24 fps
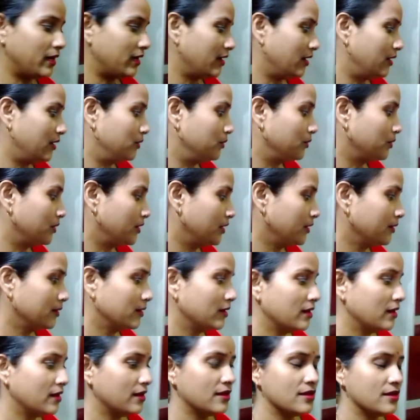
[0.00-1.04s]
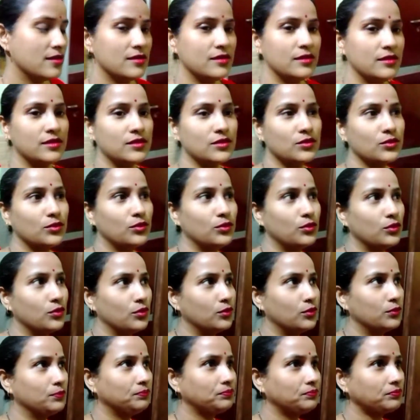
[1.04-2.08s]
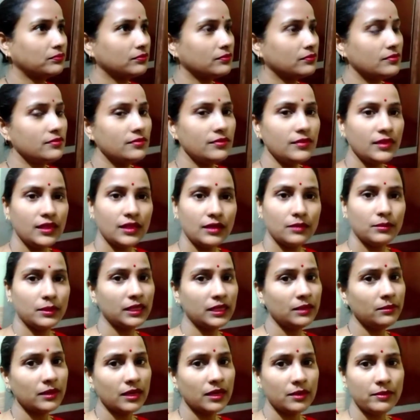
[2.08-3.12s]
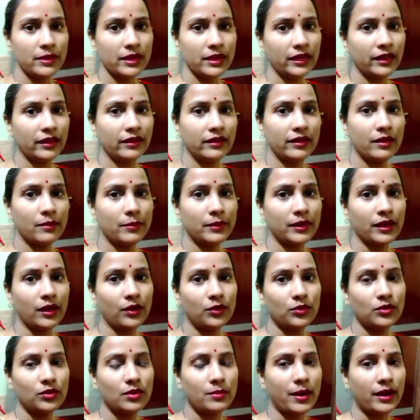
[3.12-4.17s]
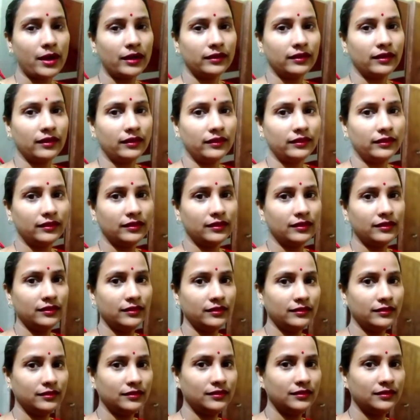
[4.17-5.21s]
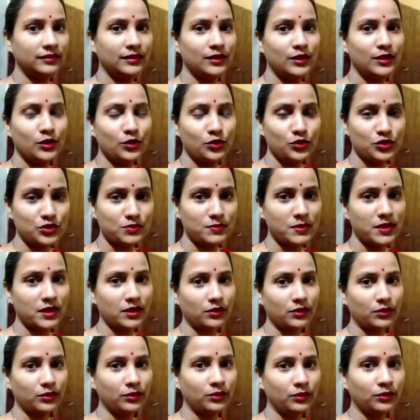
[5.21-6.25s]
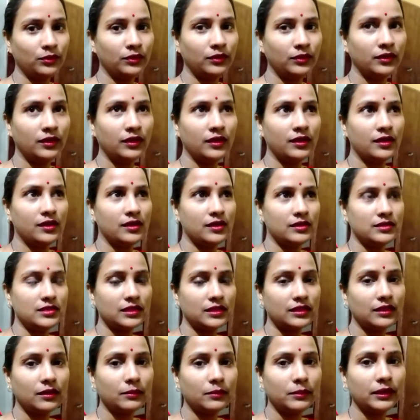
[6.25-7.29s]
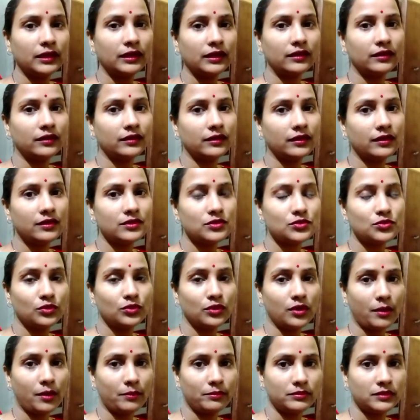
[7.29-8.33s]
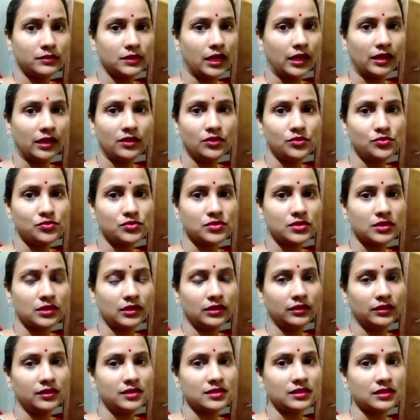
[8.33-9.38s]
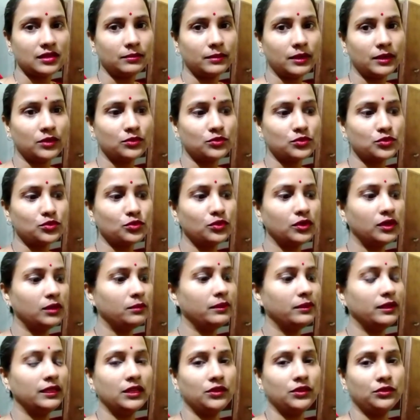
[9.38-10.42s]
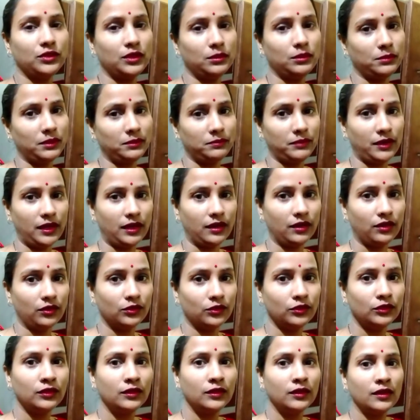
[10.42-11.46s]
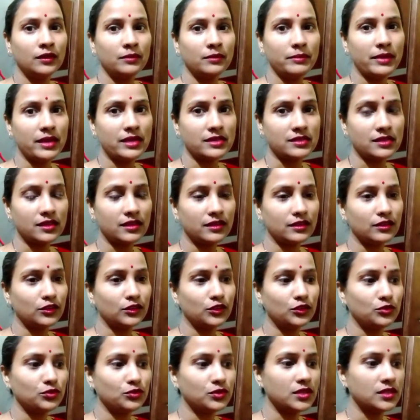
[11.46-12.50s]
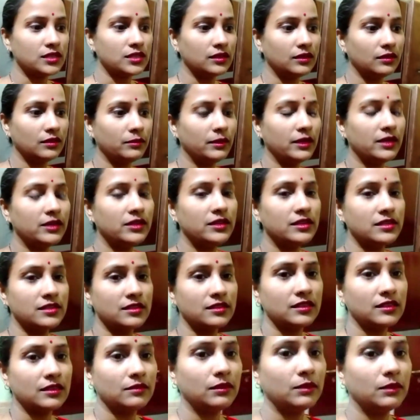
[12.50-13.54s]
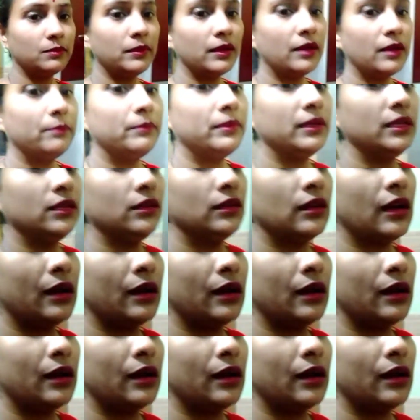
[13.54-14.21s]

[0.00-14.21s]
मैं हटा दूँगी इसको मतलब घर में एक एरिया बना लो कबाड़ खाने का उसमें रखो जितना भी घर का जो हम नहीं यूज़ करते हैं सामान उसको घर में इधर उधर मत फैलाओ मैं ऐसा ही करती हूँ जैसे मेरी ड्रेसिंग टेबल पे आप भी